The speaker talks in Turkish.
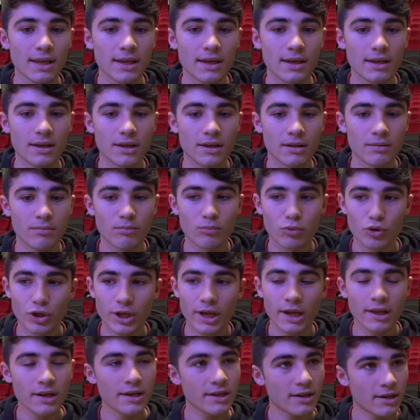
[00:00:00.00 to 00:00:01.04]
E, buraya
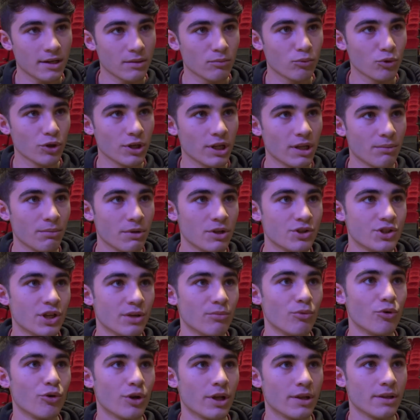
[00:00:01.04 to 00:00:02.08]
gelerek hani bunu
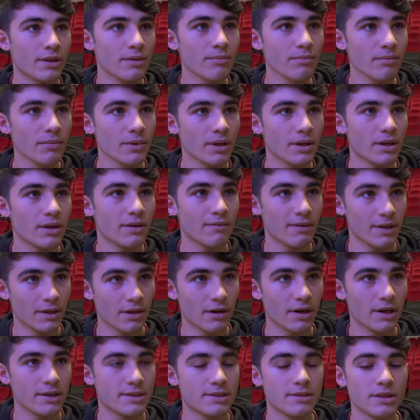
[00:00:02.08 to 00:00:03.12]
yenebileceğimi öğrendim e, ve
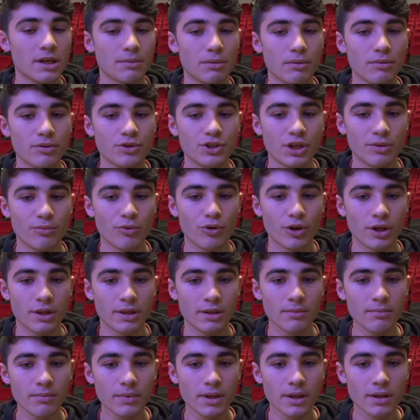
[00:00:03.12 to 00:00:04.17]
daha iyisini yapabileceğimi
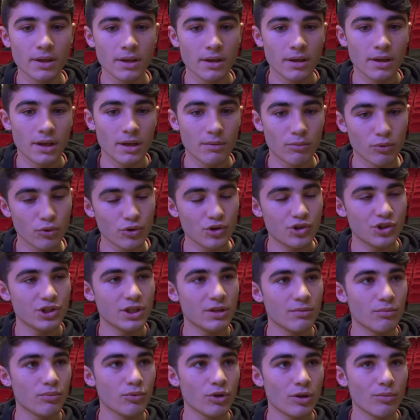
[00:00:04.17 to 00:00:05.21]
öğrendim. E, bunun için
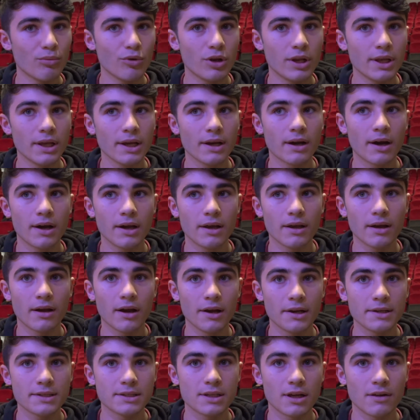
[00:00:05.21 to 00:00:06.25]
de bundan böyle gay-
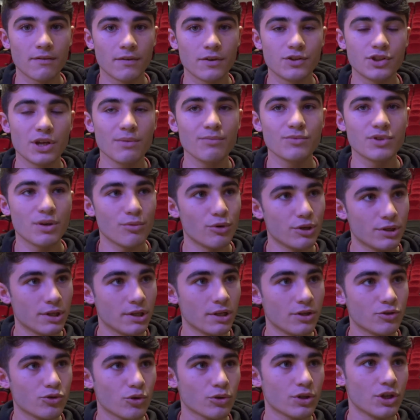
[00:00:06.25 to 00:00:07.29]
gayret sarf edeceğim. Cem
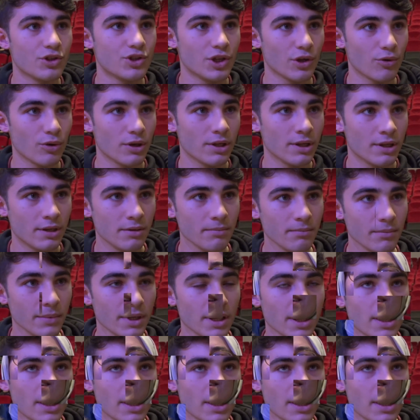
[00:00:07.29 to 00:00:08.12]
Eritel'e çok teşekkür ederim.